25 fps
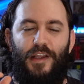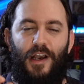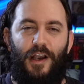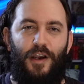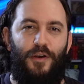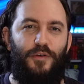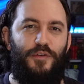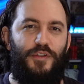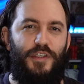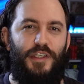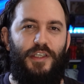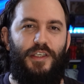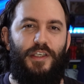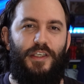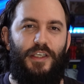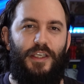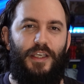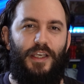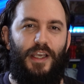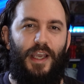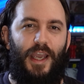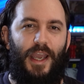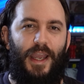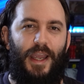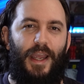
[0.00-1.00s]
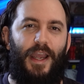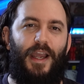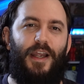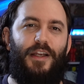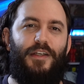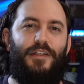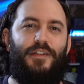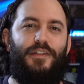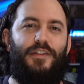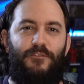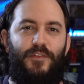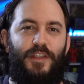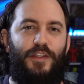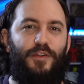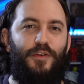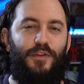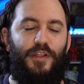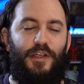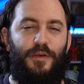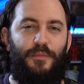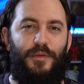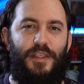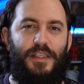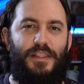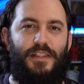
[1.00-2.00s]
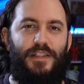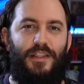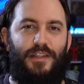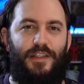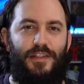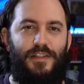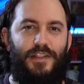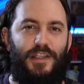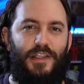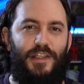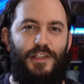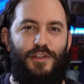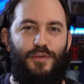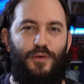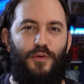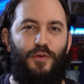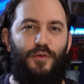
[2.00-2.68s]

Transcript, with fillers: Daha önceki eğer videolarımı izlediyseniz